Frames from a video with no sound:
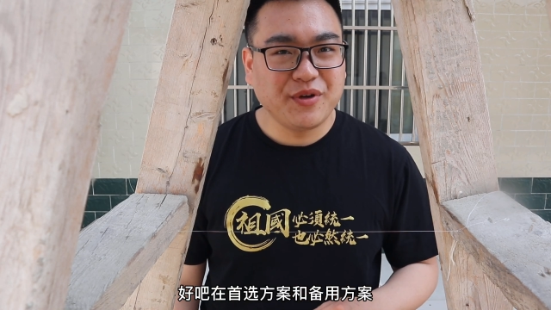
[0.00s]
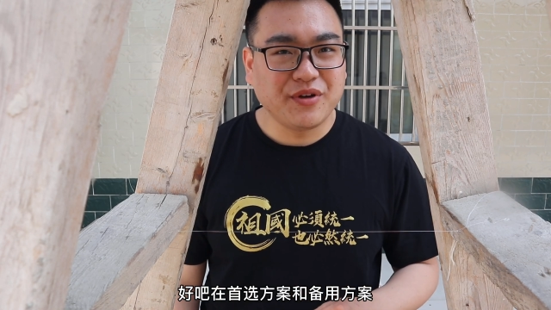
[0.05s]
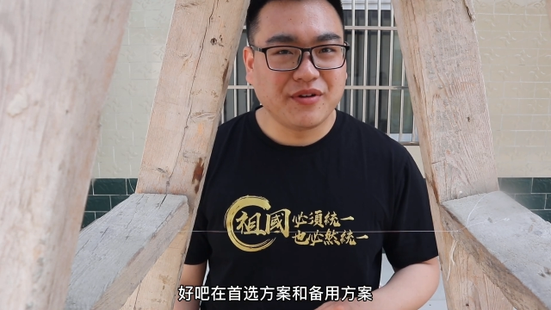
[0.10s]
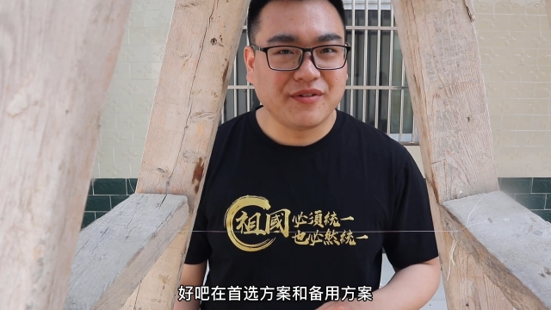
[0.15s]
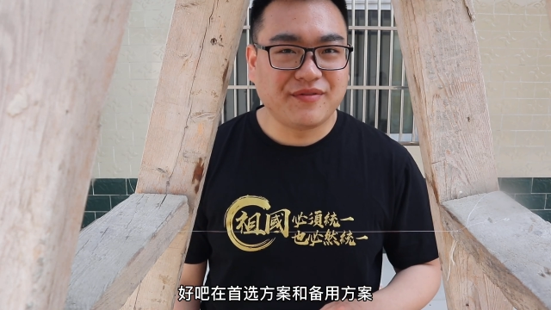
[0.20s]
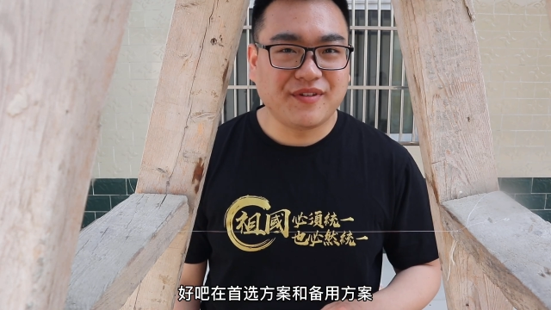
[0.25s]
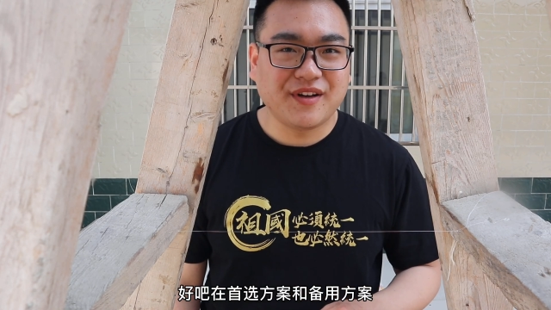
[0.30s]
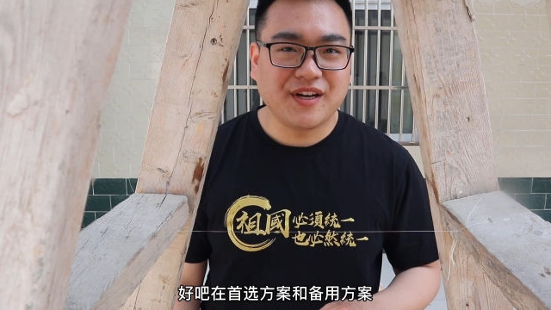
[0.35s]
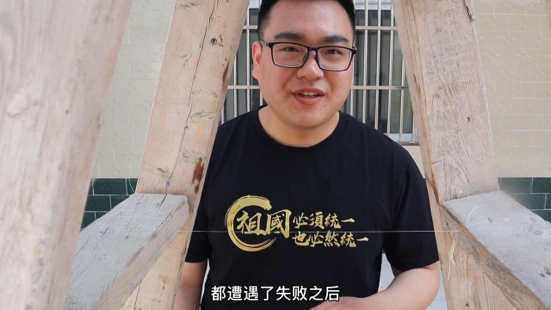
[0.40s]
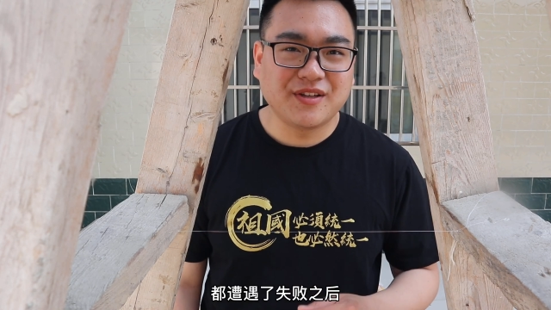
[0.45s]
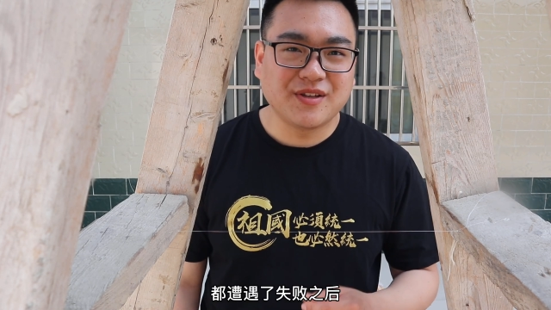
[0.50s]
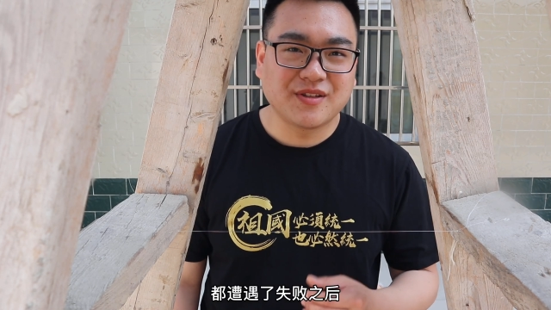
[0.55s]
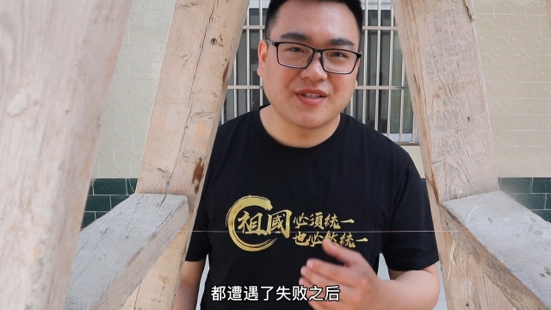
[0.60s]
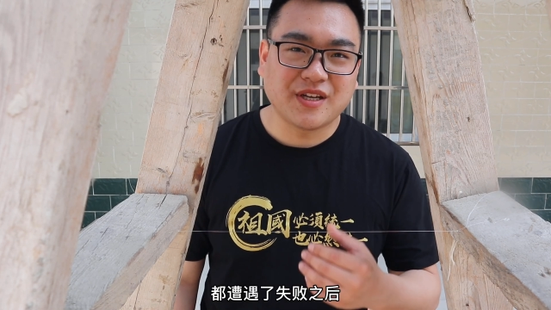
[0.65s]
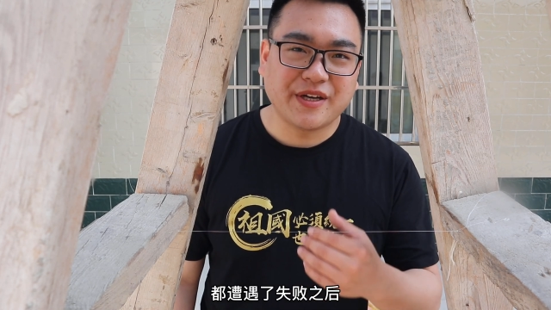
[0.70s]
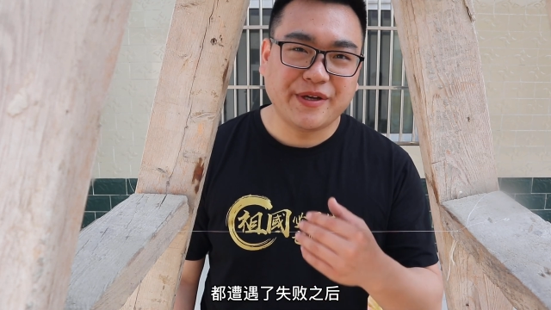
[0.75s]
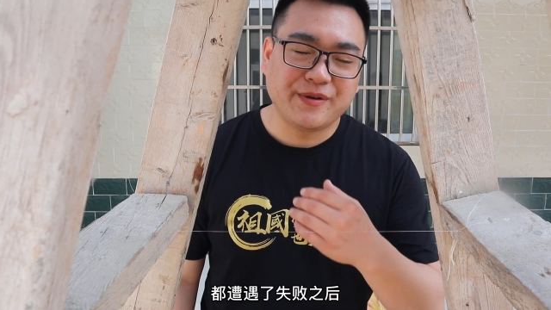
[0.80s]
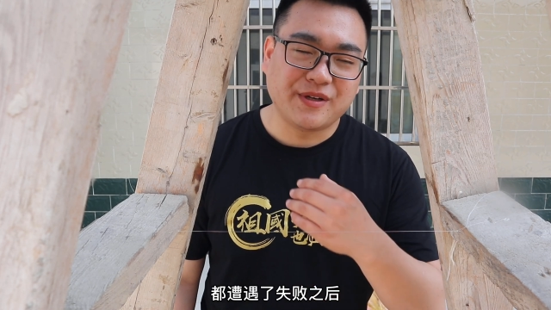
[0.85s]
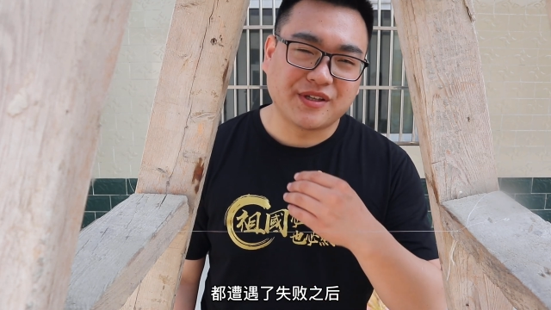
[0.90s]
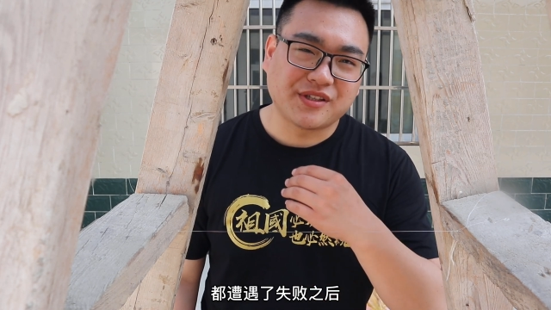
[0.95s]
用方案都
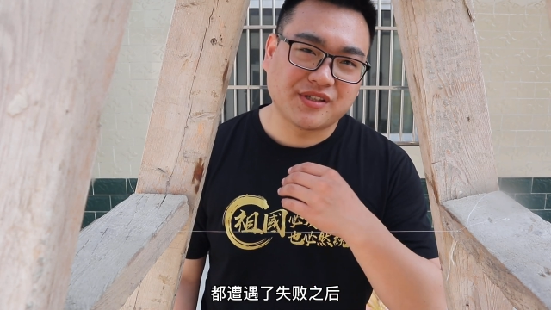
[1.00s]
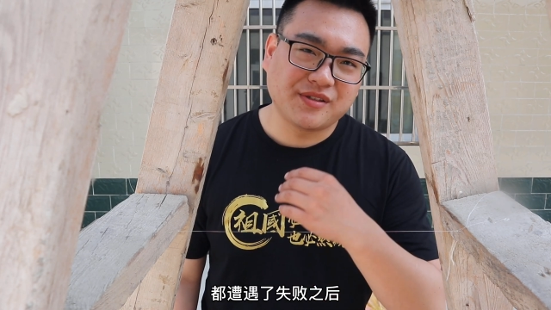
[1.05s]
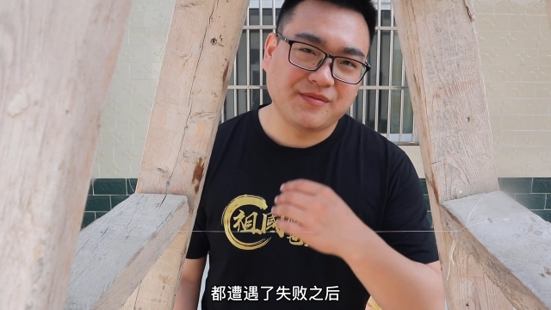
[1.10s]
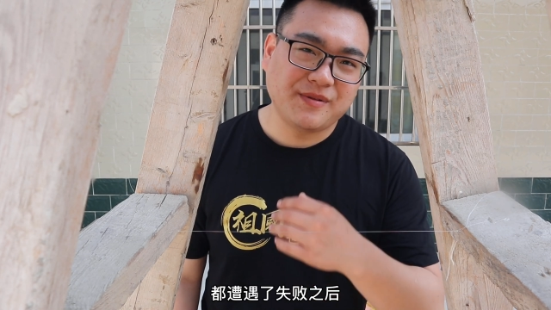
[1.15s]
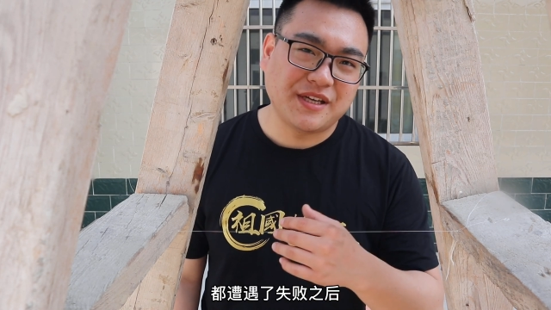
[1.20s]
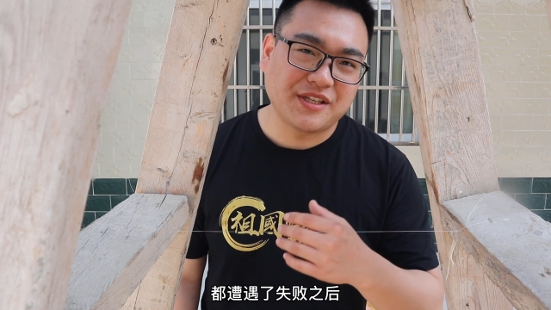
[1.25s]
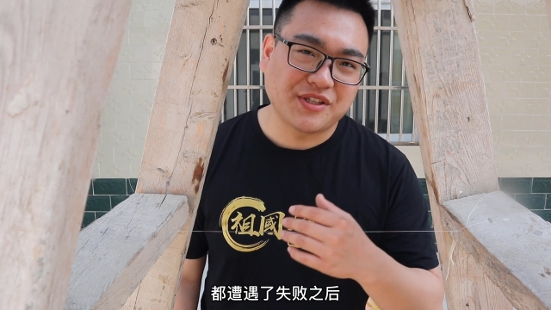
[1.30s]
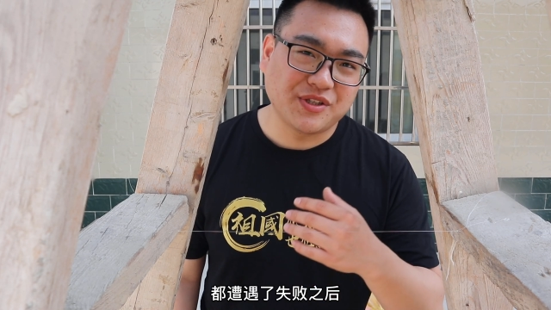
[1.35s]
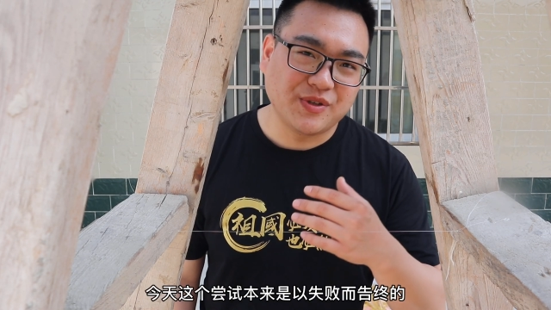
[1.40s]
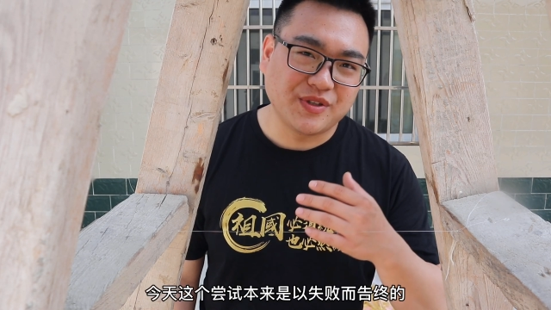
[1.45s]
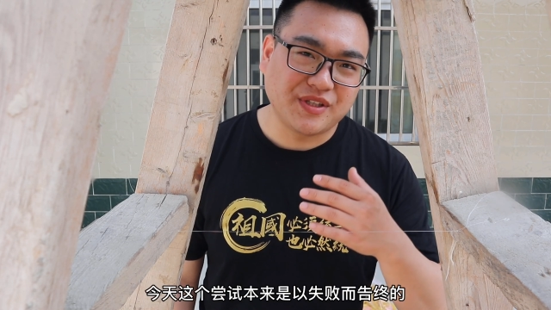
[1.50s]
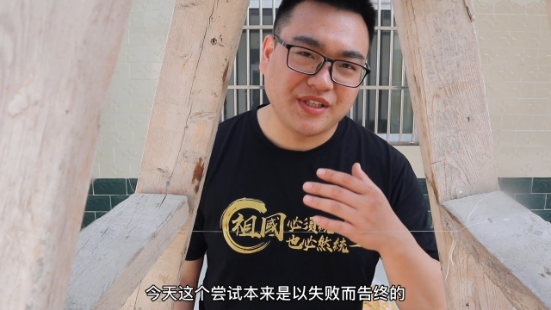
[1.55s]
遭遇了失败之后，